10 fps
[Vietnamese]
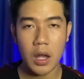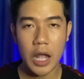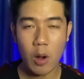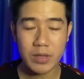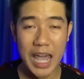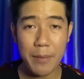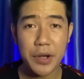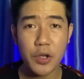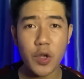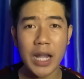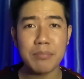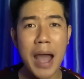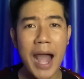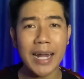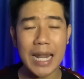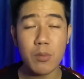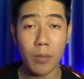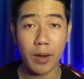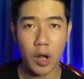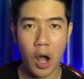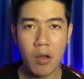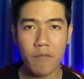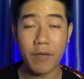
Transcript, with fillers: Ông già mới đưa cho anh ba cái lá bùa màu đỏ